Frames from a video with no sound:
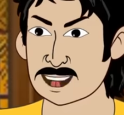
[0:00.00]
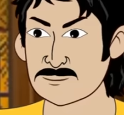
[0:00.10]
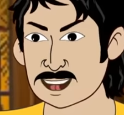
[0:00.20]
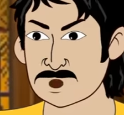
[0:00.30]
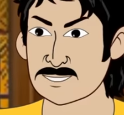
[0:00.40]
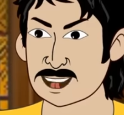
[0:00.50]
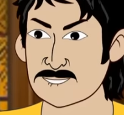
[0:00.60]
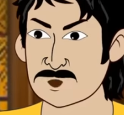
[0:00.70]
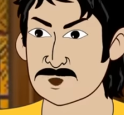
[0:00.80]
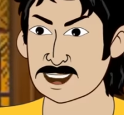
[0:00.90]

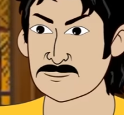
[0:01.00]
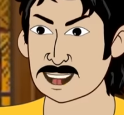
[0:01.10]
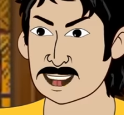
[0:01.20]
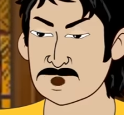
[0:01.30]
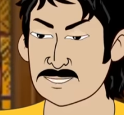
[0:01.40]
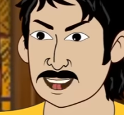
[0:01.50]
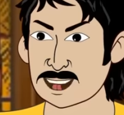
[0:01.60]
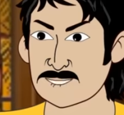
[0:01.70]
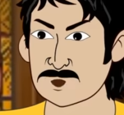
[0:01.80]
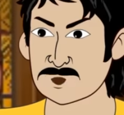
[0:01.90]
সারাদিন এত
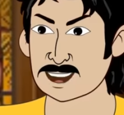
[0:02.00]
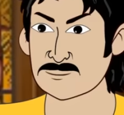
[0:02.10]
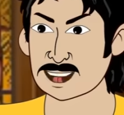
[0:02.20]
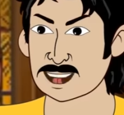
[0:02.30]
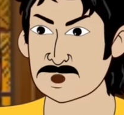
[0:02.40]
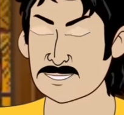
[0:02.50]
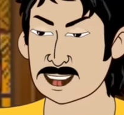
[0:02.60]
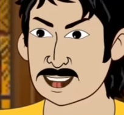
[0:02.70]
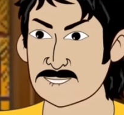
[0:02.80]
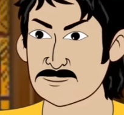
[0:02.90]
খায় খায় করো কেন